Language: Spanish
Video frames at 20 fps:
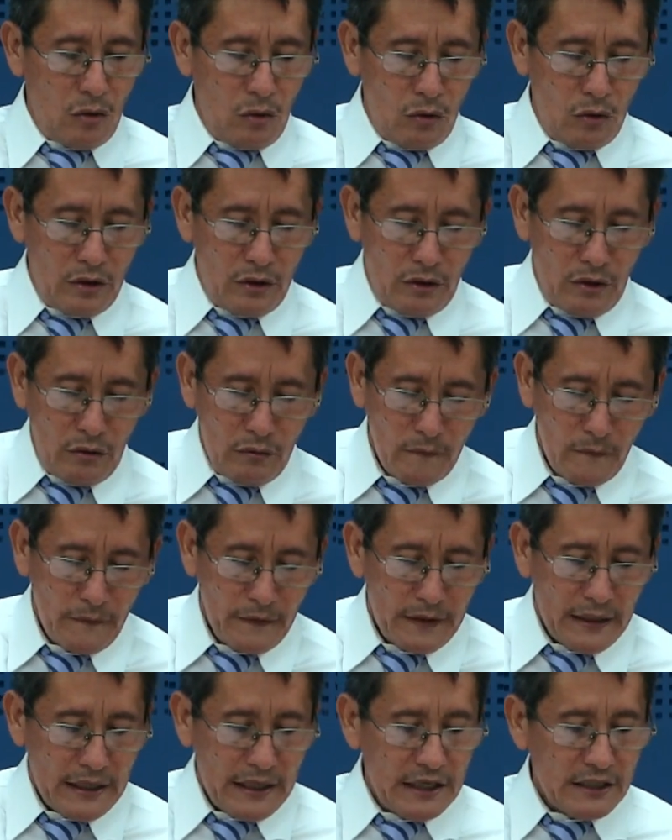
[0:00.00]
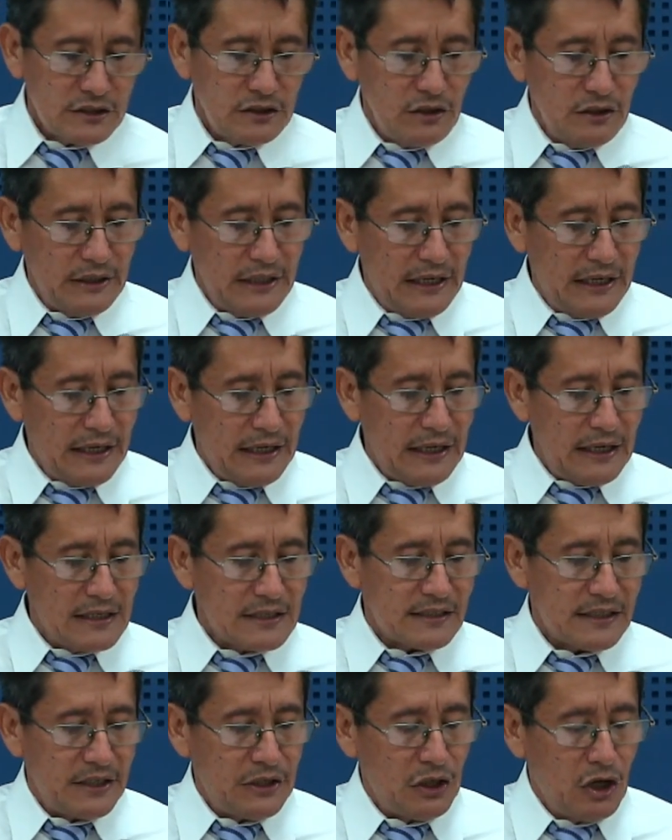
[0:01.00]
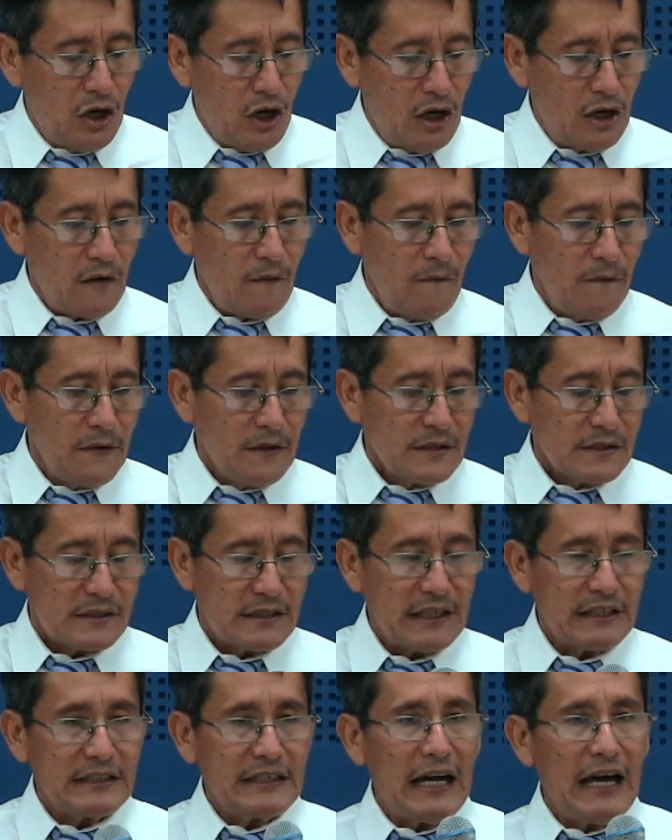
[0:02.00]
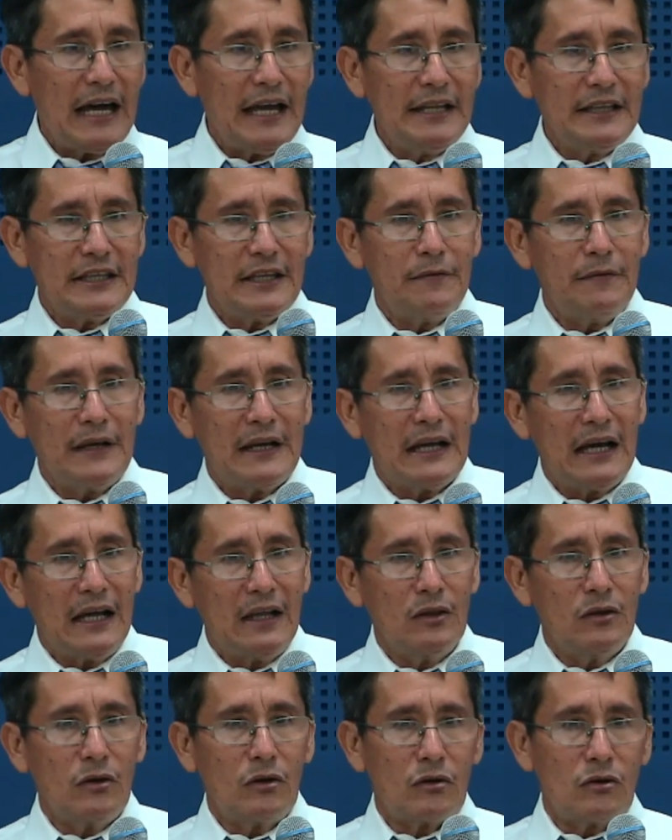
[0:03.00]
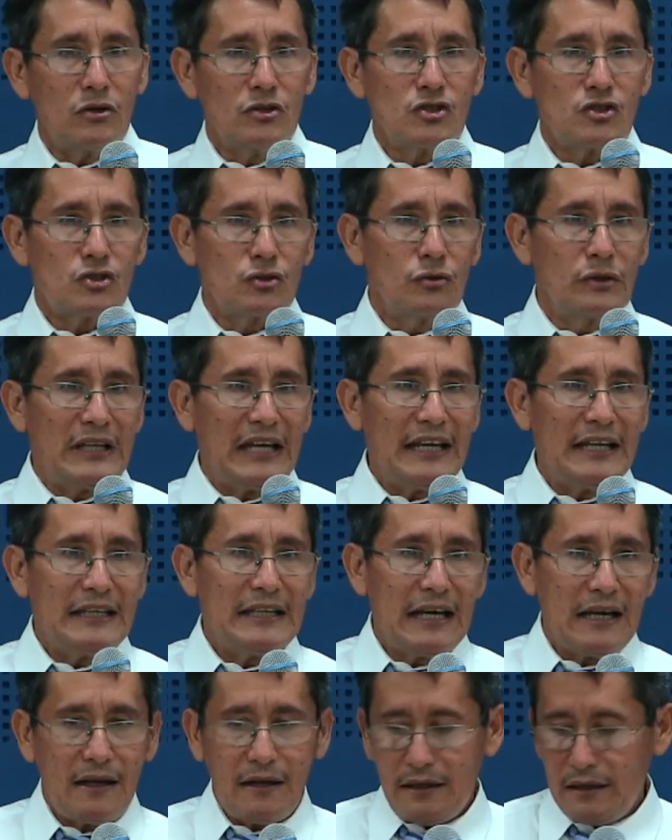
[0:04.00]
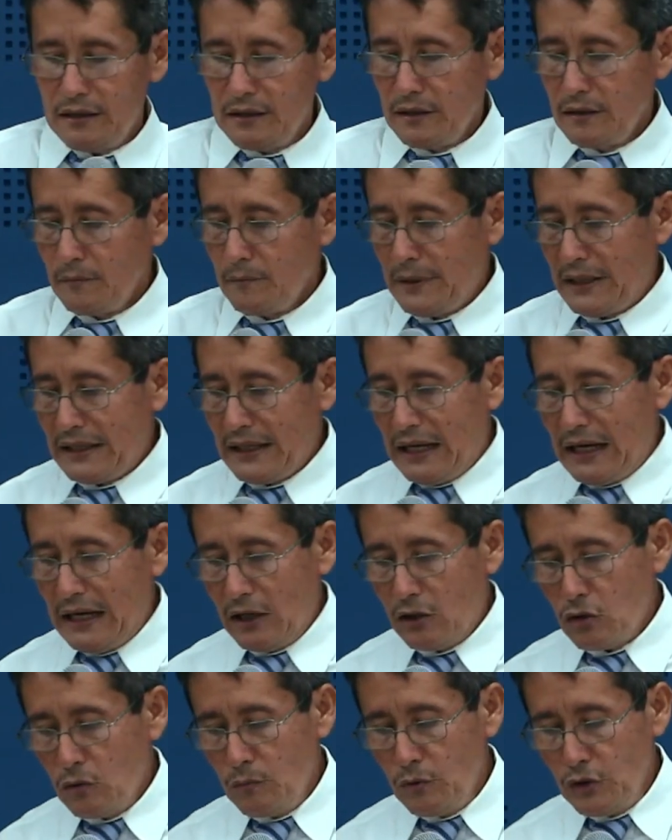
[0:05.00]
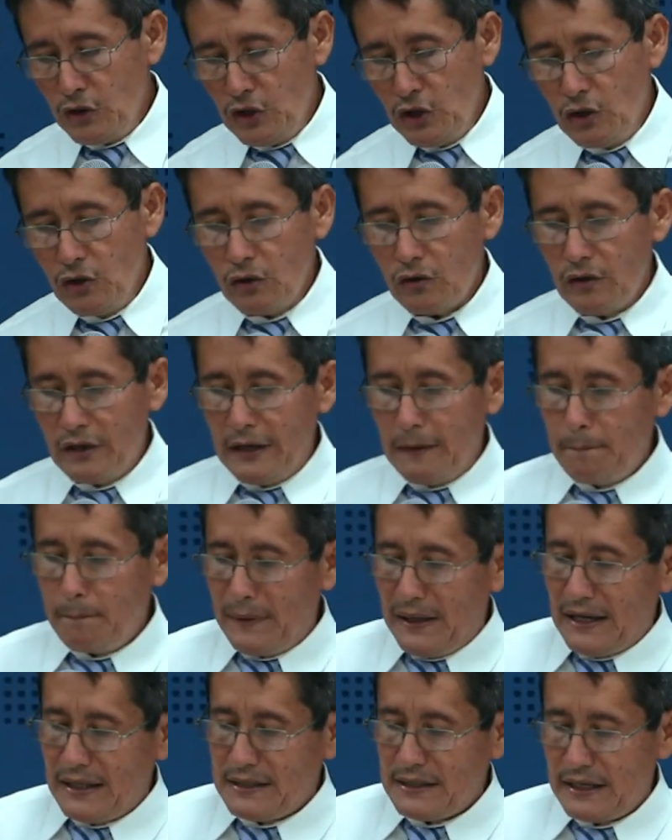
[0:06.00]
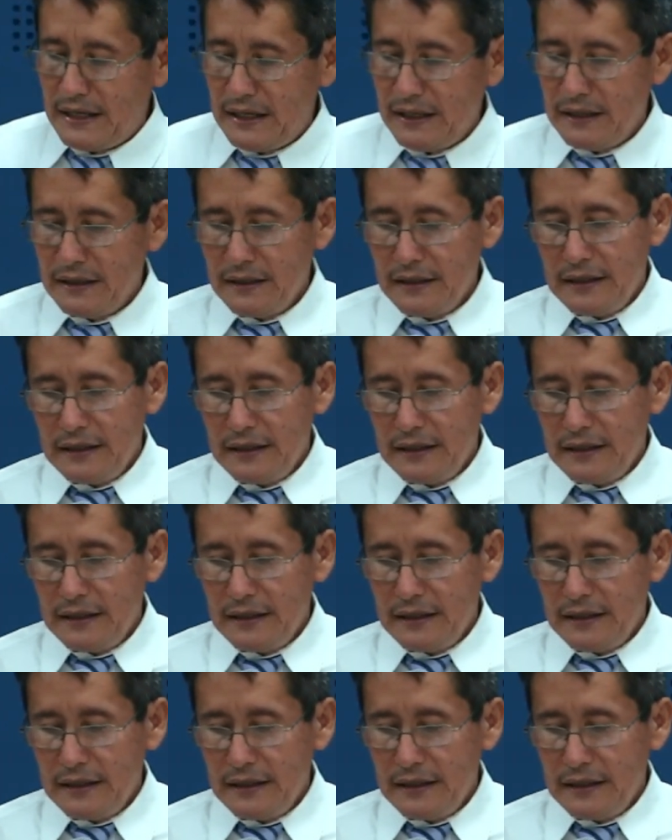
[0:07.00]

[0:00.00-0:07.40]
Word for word: Uno es donde el Señor se está identificando con su deidad, ¿verdad? La comunión con el Padre.